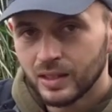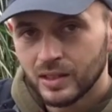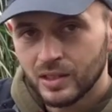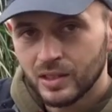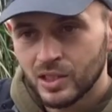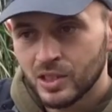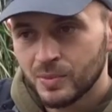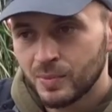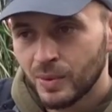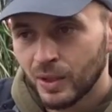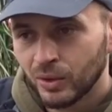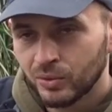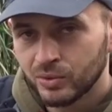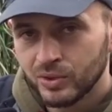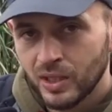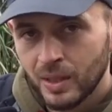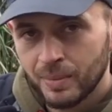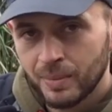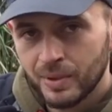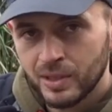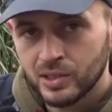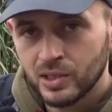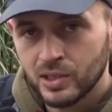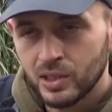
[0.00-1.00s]
J'espère que vous avez
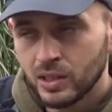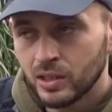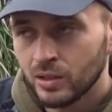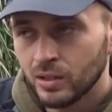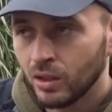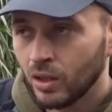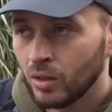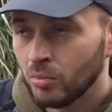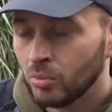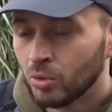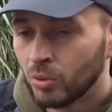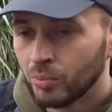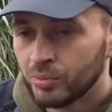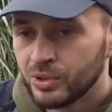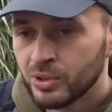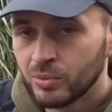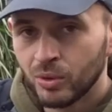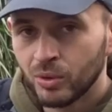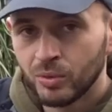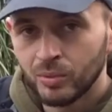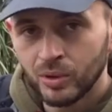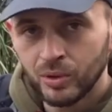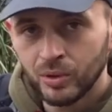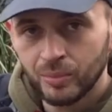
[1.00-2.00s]
passé euh, un bon petit
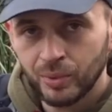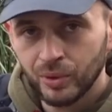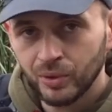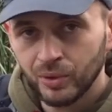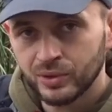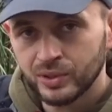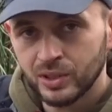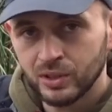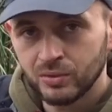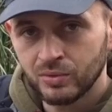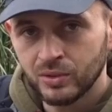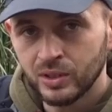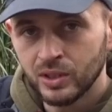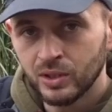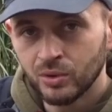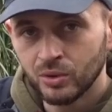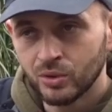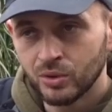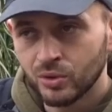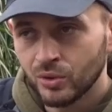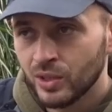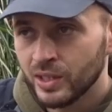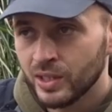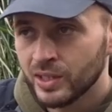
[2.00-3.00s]
moment pendant cette vidéo,
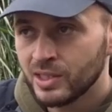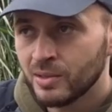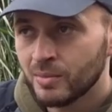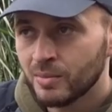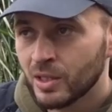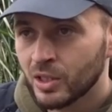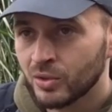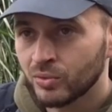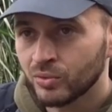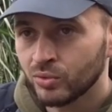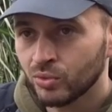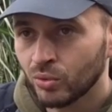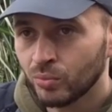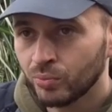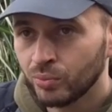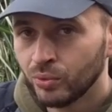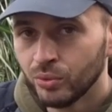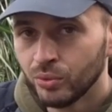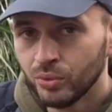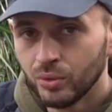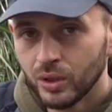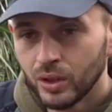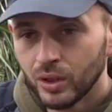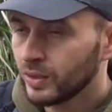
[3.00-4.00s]
que les images vous ont
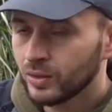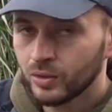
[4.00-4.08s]
plu,